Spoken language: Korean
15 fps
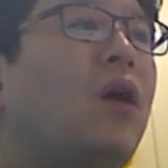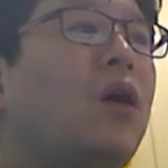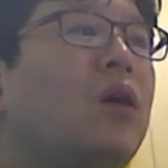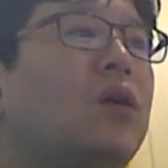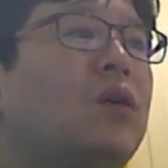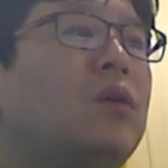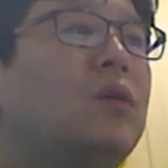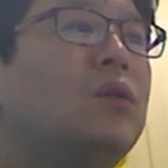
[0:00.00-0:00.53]

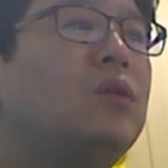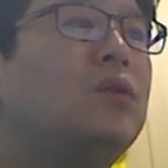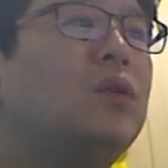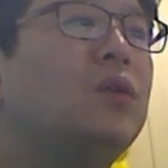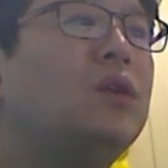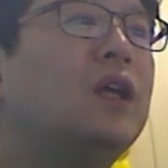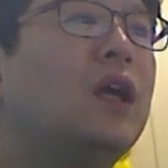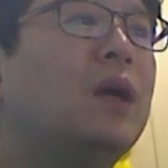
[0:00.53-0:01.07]
허용
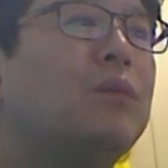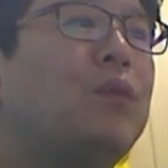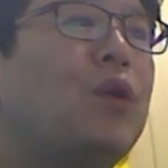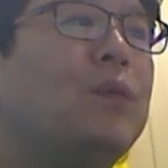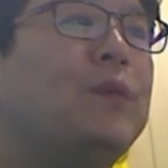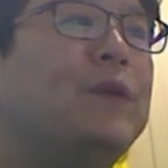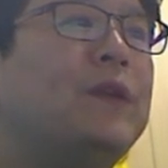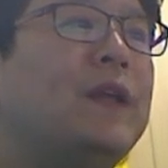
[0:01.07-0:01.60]
용량
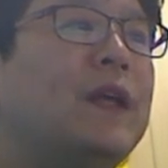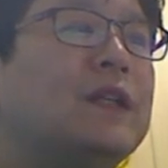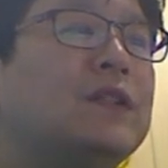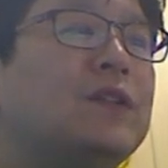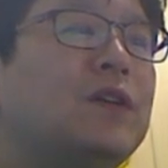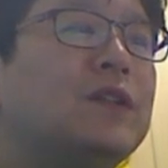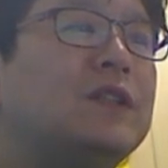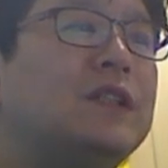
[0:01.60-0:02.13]
범위
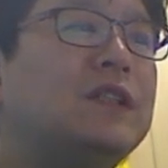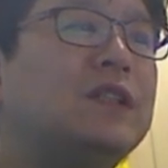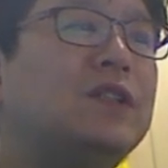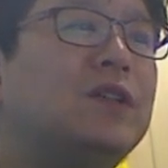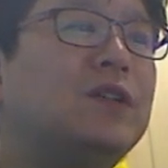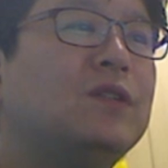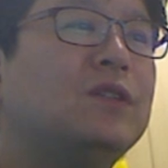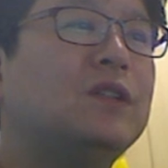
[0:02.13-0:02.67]
내에서
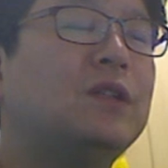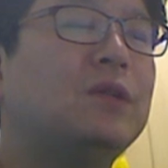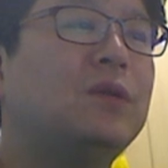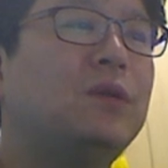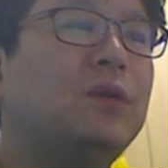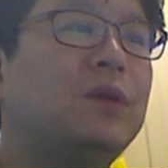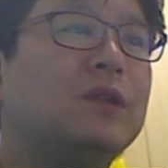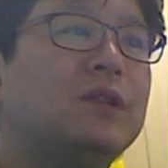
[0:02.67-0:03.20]

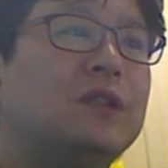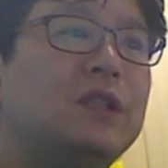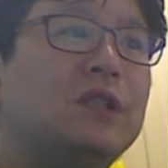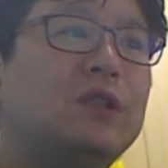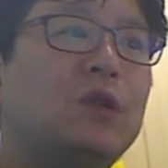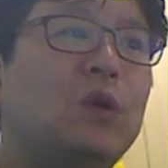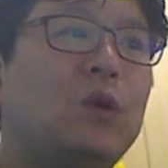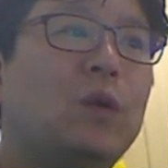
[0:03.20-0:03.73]
진정제로
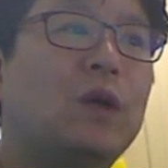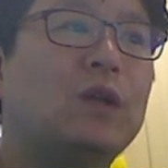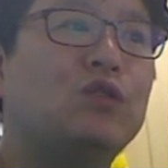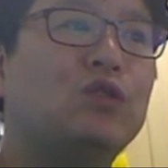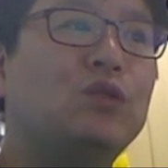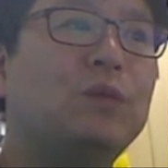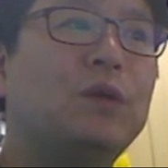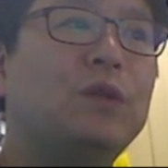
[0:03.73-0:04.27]
진정과
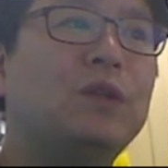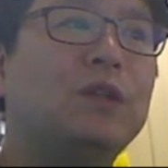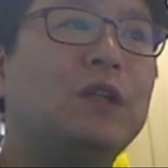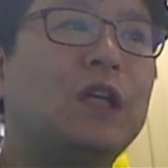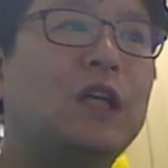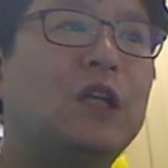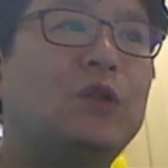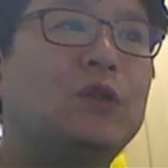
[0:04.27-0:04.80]
수면을
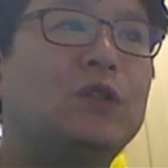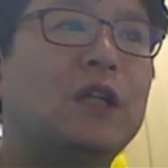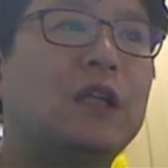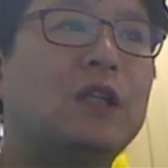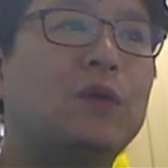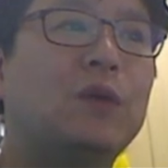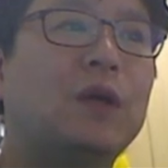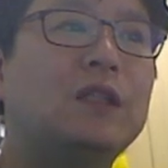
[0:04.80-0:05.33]
이루지
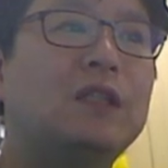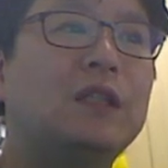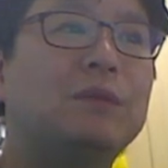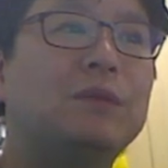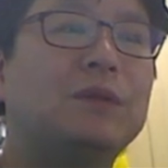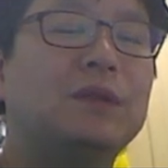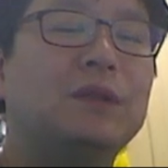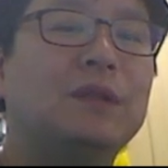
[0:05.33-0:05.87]
않는
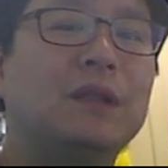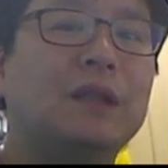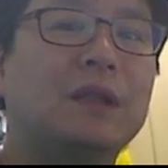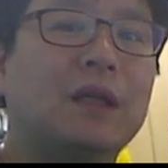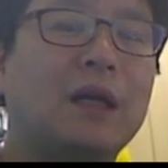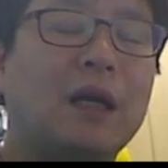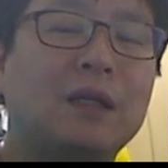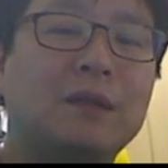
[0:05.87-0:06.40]

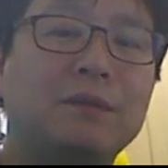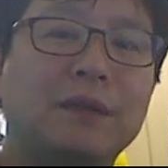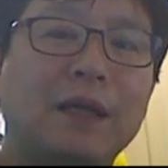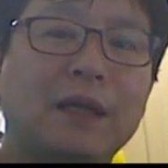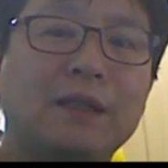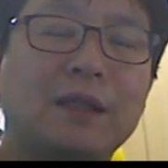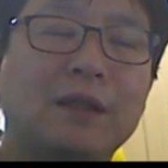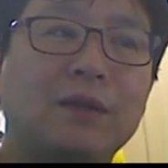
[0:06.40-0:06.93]
환자분들이 가끔
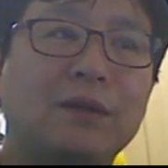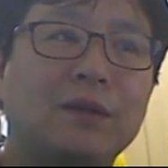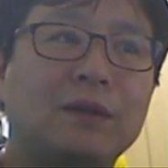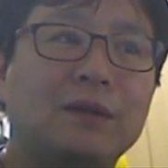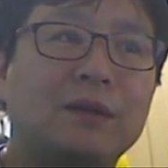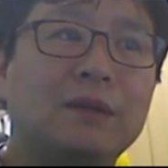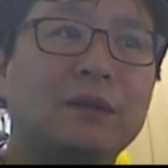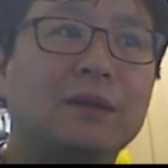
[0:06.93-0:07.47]

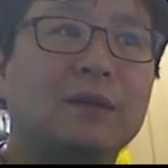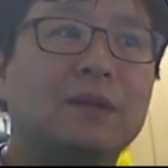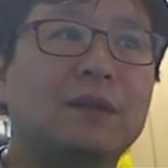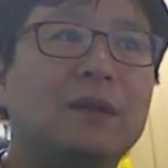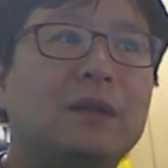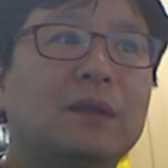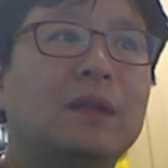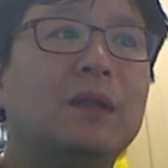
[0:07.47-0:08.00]
계셔요즉
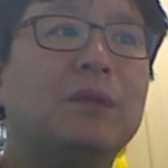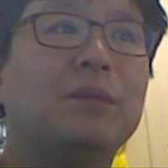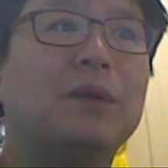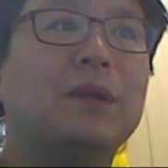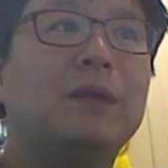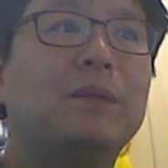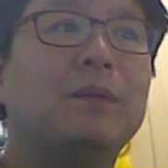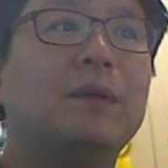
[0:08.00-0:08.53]

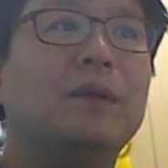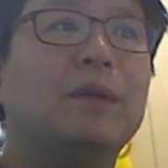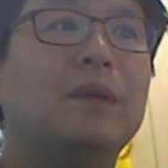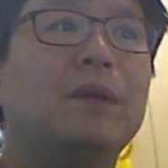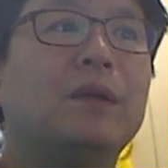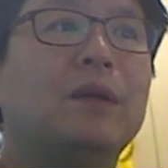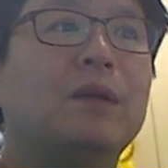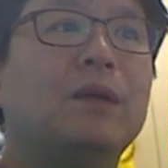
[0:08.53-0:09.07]
뭐냐면
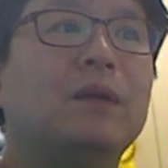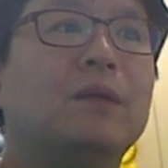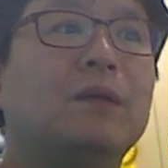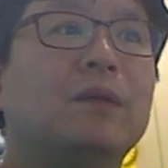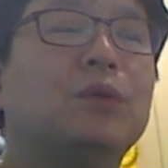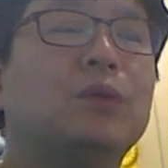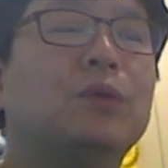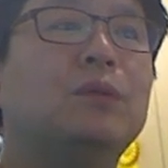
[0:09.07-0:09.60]

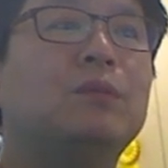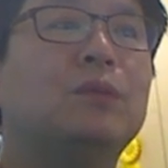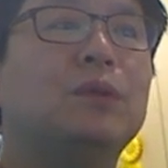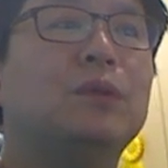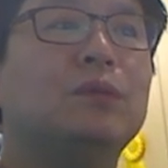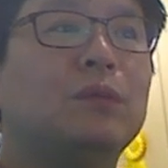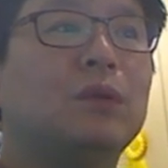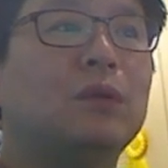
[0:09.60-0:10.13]
보통 뭐,
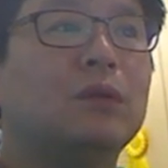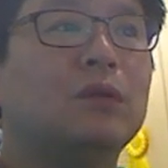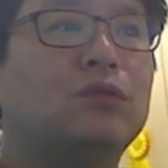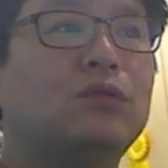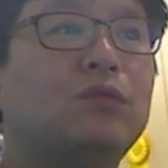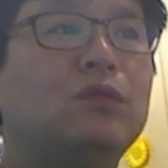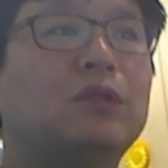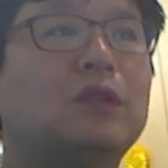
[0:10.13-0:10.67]
뭐
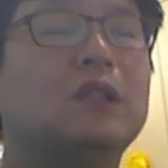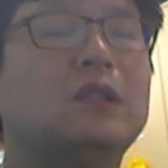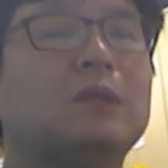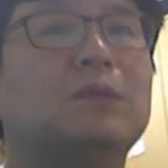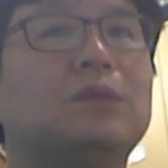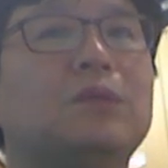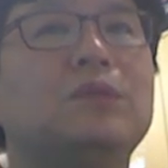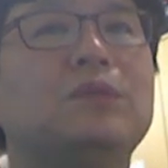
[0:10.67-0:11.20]
술로
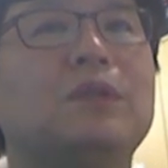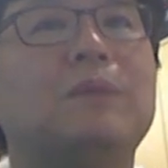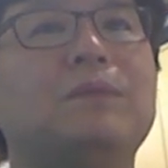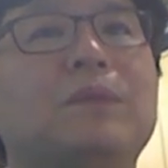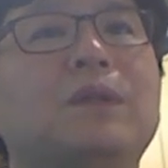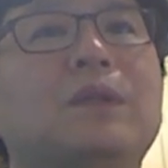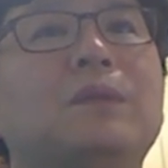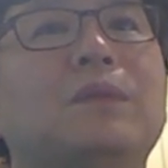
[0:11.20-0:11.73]
따지면 소주 한
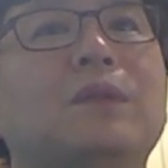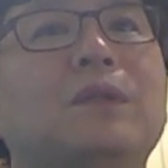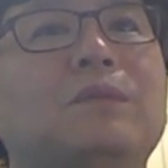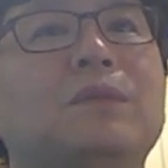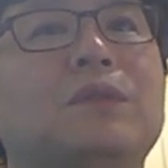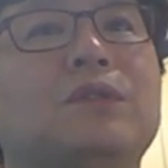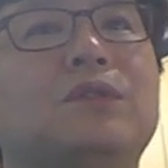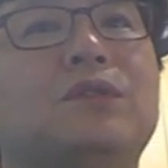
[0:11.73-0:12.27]
병을
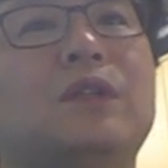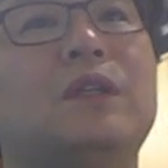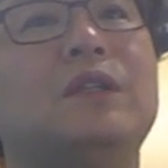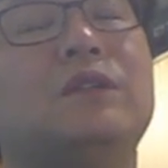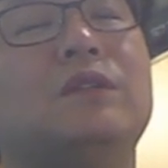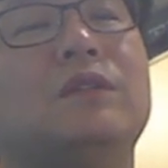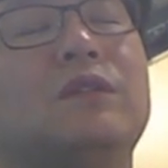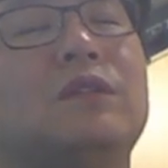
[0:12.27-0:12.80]
먹으면
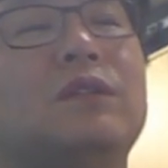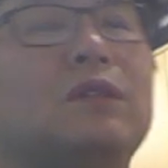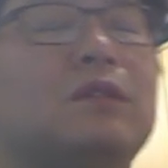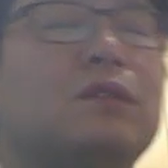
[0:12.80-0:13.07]
취해서